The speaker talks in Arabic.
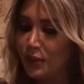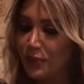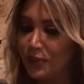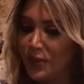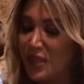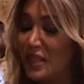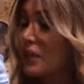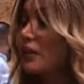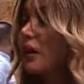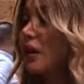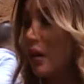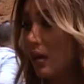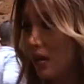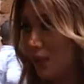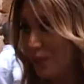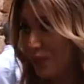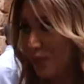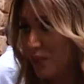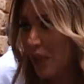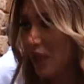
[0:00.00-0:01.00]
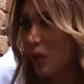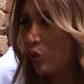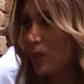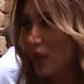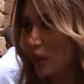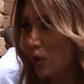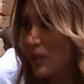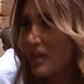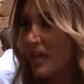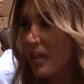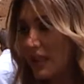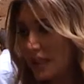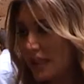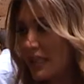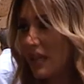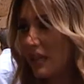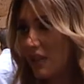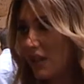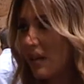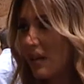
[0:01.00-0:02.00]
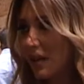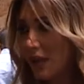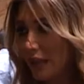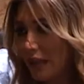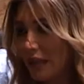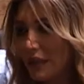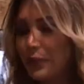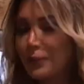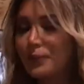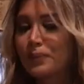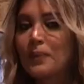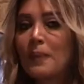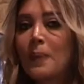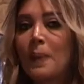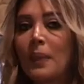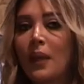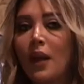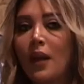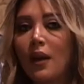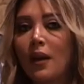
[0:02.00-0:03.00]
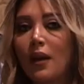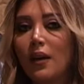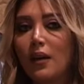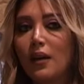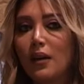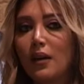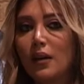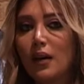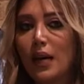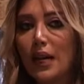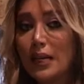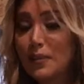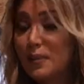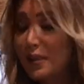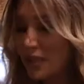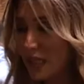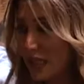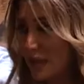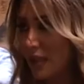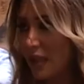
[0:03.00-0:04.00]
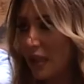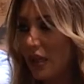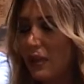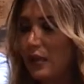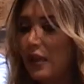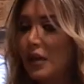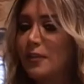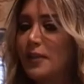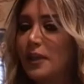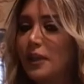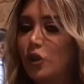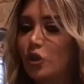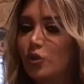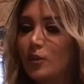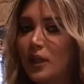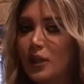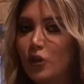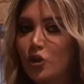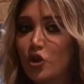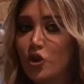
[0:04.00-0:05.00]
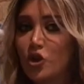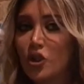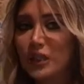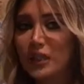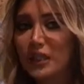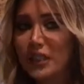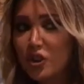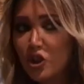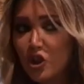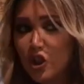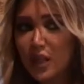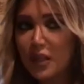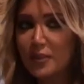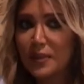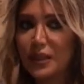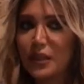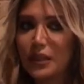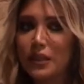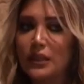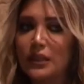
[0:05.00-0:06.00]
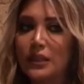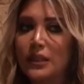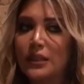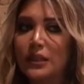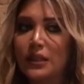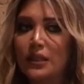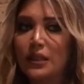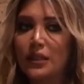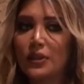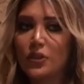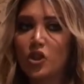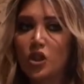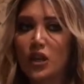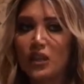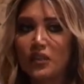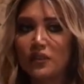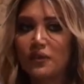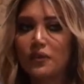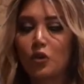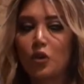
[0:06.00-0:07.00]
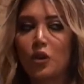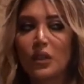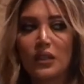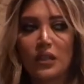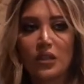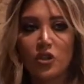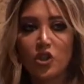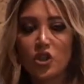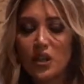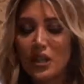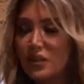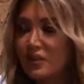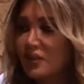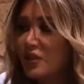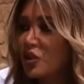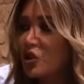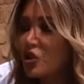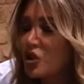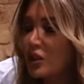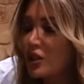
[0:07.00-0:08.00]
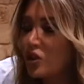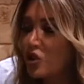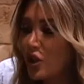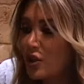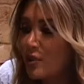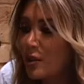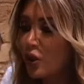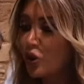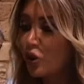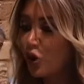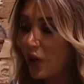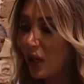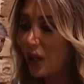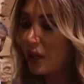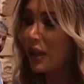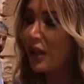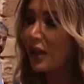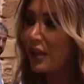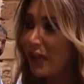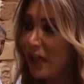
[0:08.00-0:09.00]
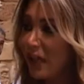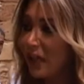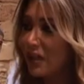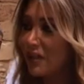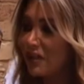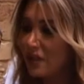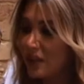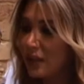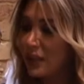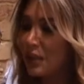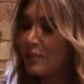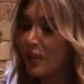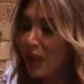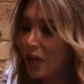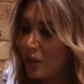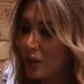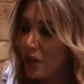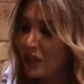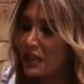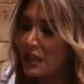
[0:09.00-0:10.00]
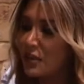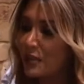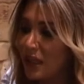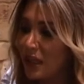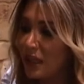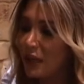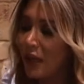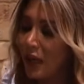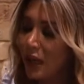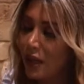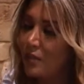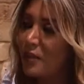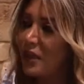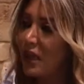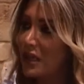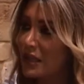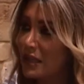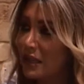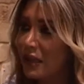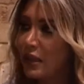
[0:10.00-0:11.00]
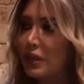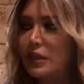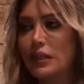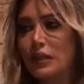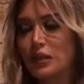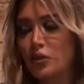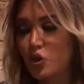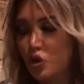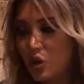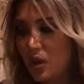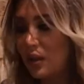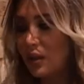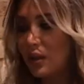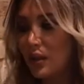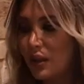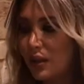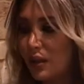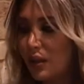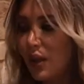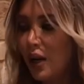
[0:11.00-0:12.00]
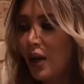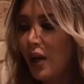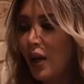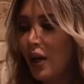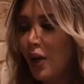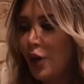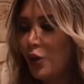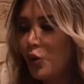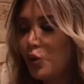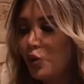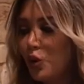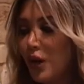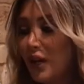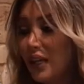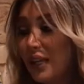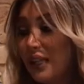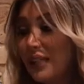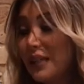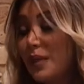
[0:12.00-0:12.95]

الصداقه بيني وبينه صارت صداقه يعني آه، هي بالنسبة للعلاقة بيني وبينه الشيء الإيجابي اللي آه، شايفته أنا شايفة الشيء الإيجابي إنه هلأ نحن فعلا بخواتيم هي الحرب العسكرية إن شاء الله ورايحين